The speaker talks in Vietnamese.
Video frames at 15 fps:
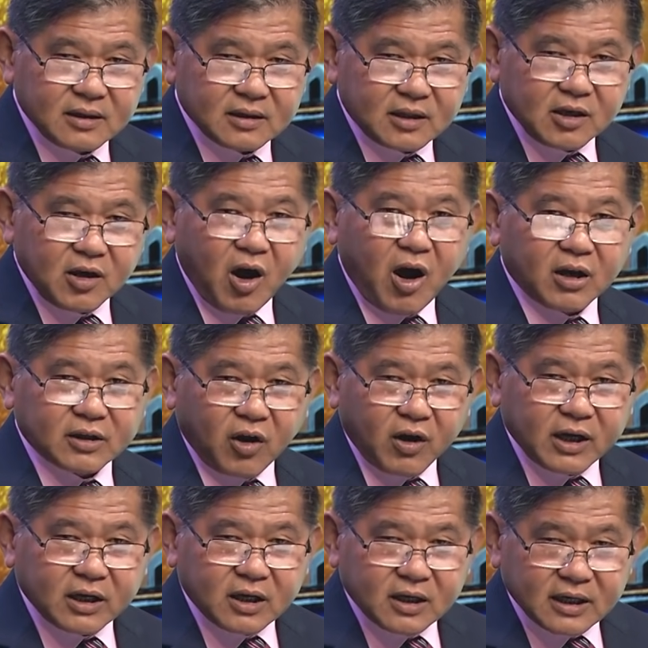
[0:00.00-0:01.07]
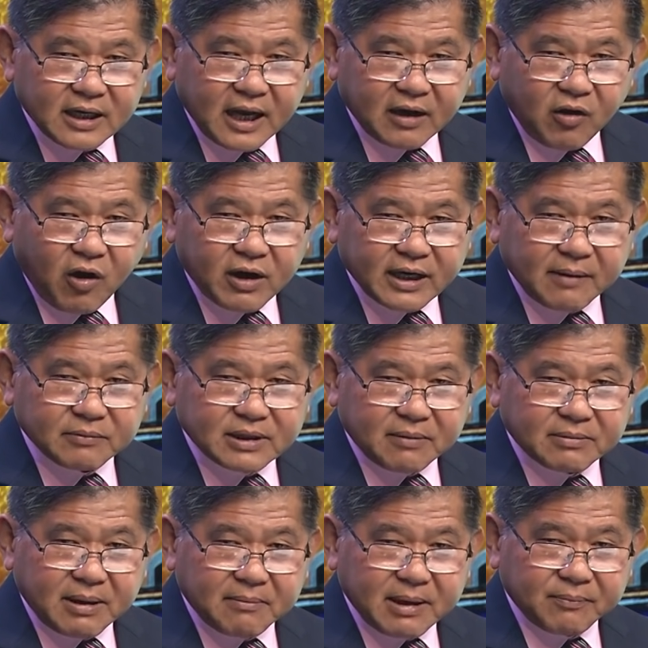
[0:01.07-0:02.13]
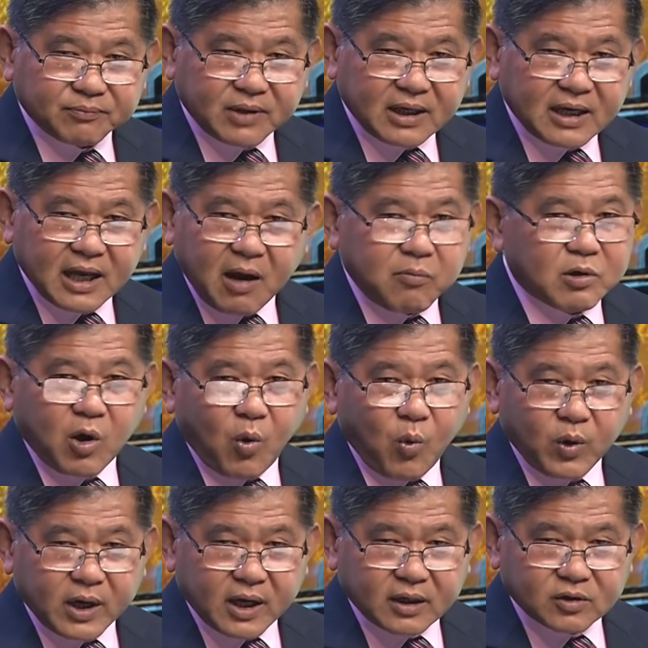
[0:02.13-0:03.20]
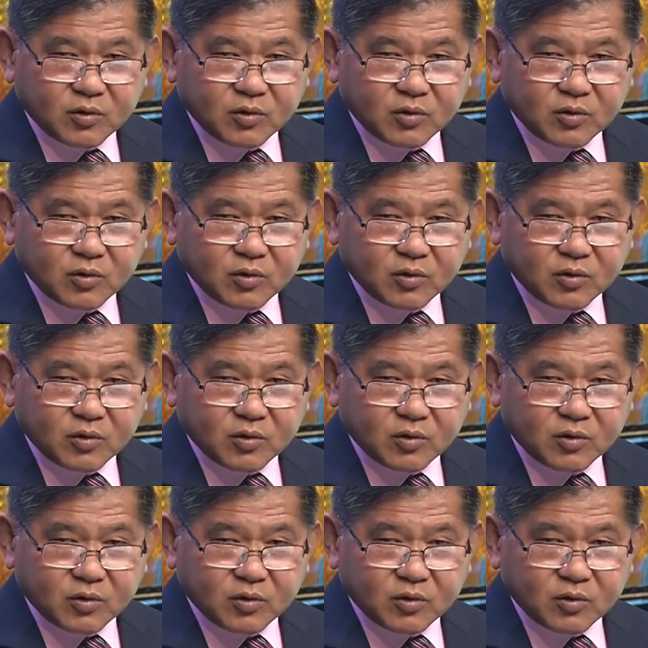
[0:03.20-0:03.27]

thì họ nói là 555 tỷ là không có đủ rồi đó